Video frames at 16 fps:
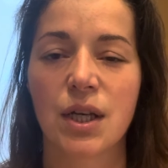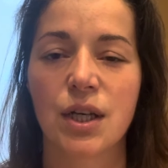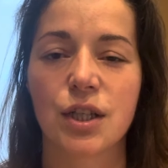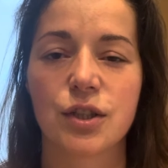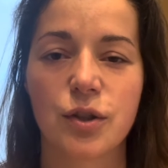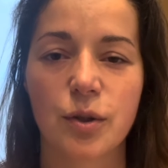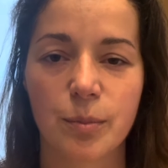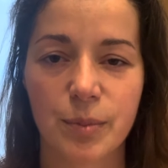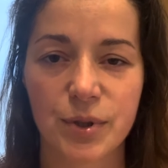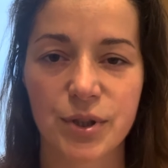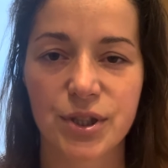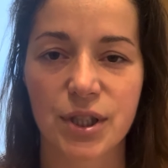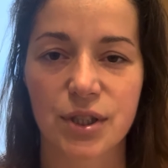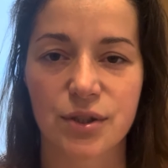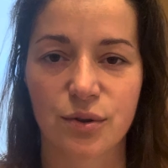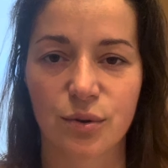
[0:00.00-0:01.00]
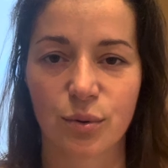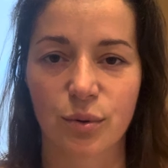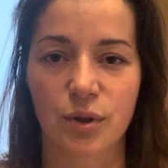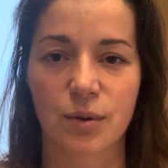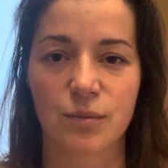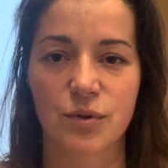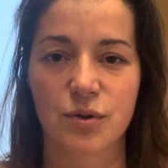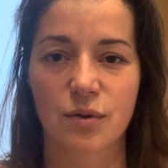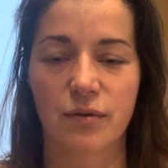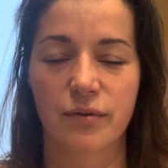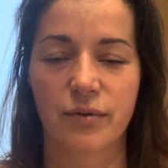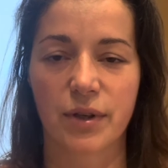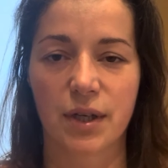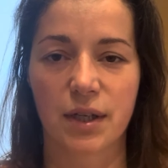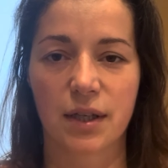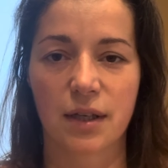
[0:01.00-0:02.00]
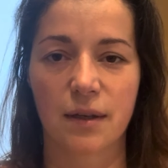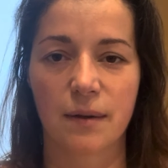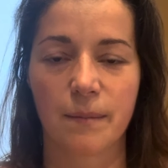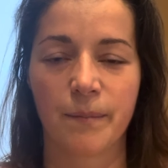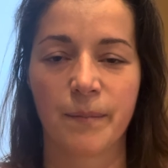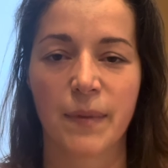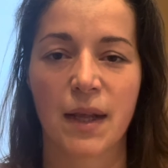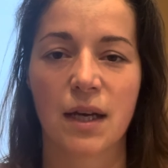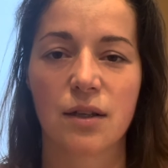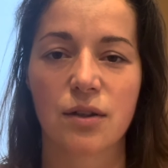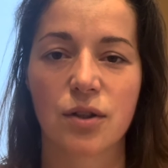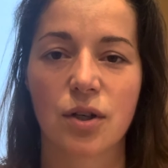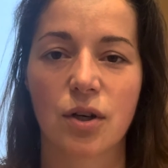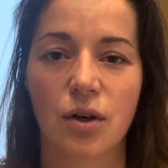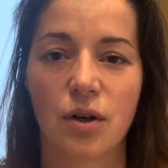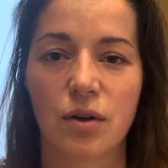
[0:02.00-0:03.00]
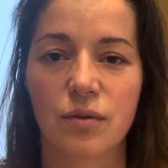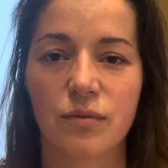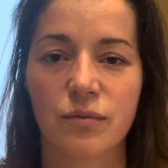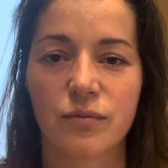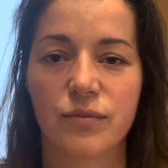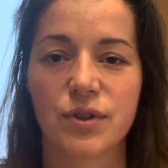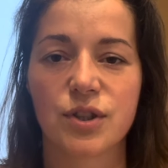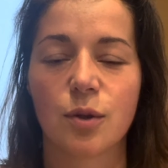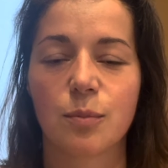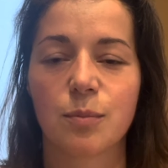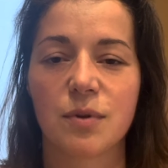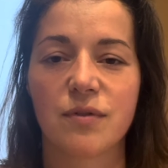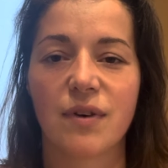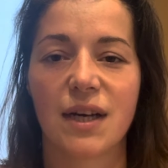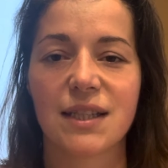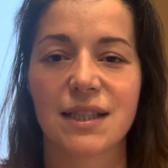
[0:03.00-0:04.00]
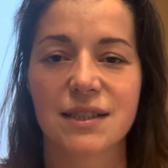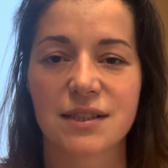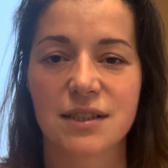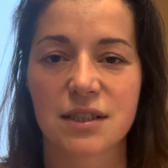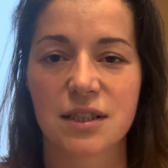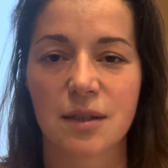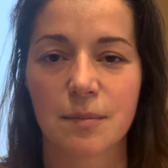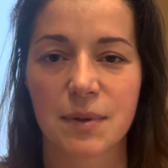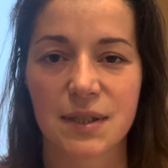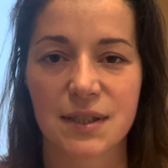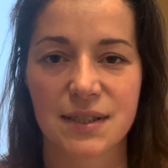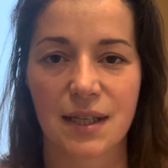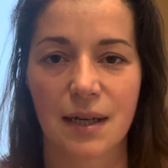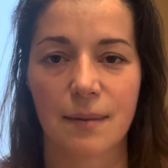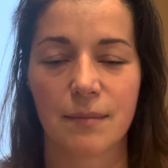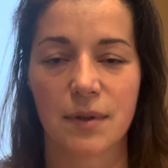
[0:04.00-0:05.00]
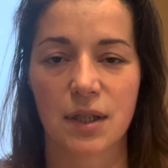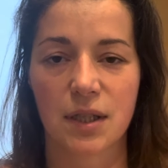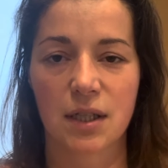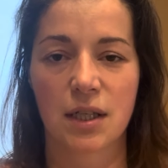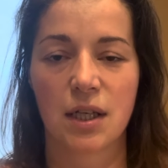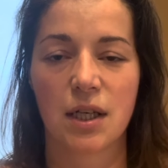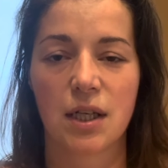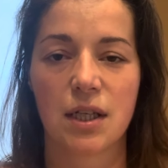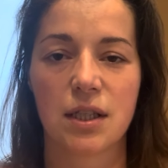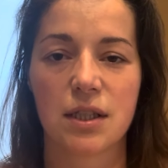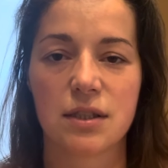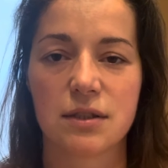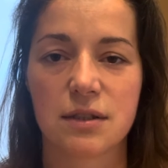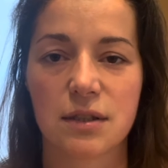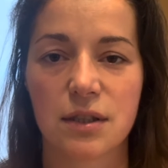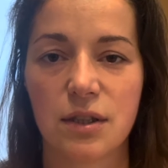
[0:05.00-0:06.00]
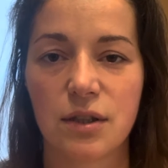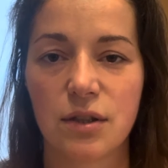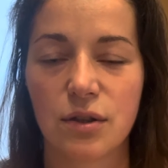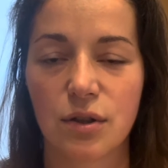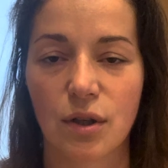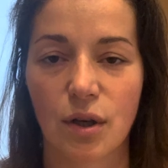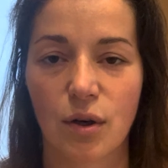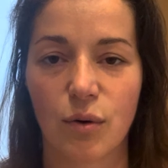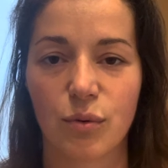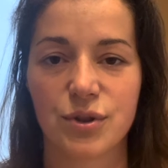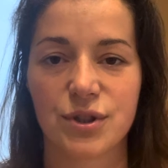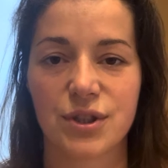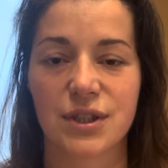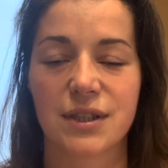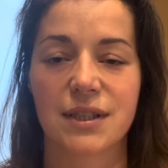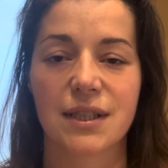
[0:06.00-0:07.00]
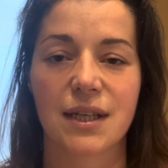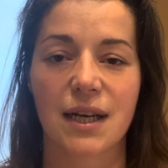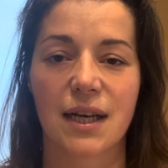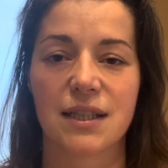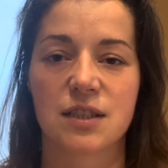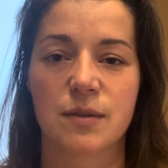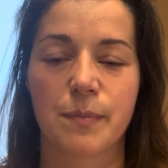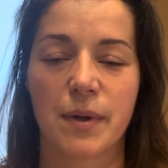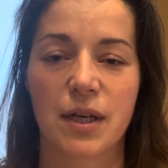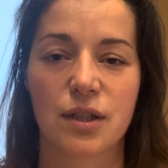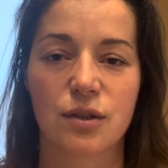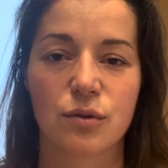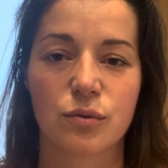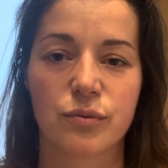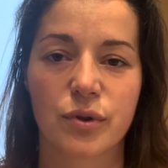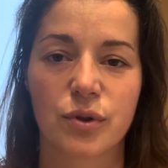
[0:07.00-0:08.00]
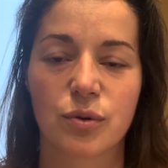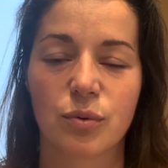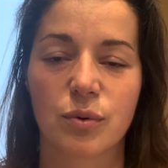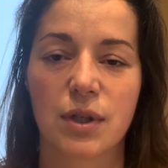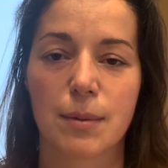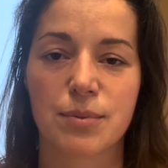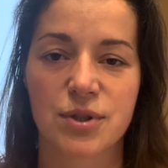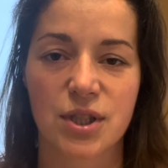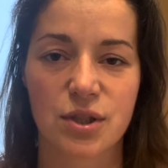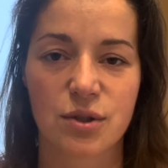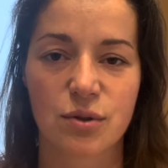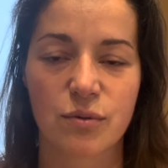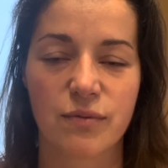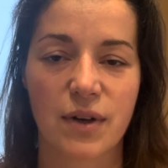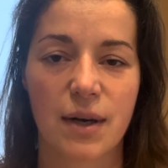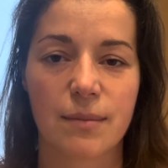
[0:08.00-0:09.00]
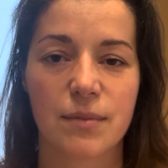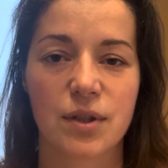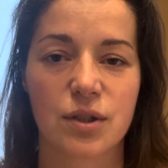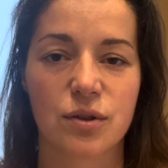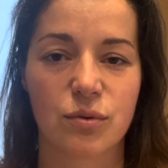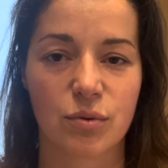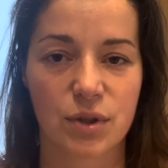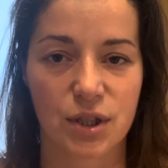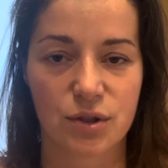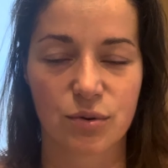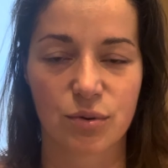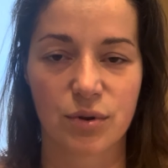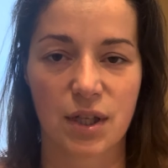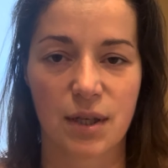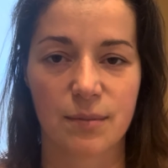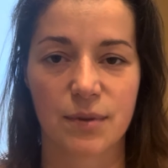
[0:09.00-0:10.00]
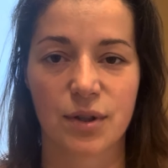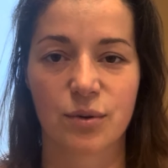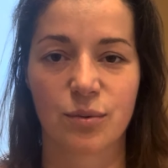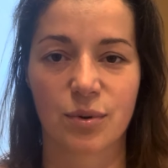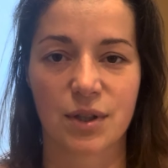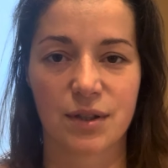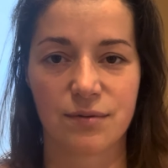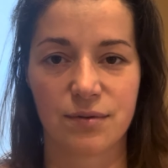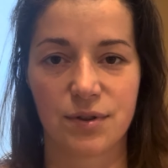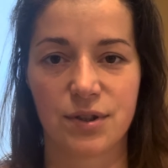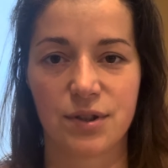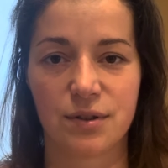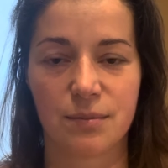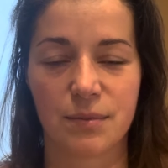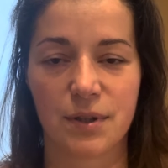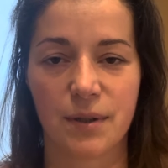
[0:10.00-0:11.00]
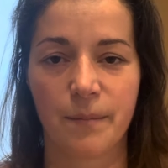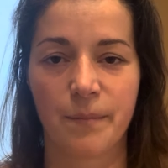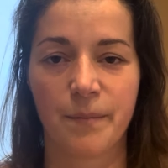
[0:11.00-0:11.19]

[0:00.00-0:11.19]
do bycia z drugim człowiekiem, do wydobywania z siebie samych i z innych ludzi tych aspektów, które przeczuwamy, które czujemy, które widzimy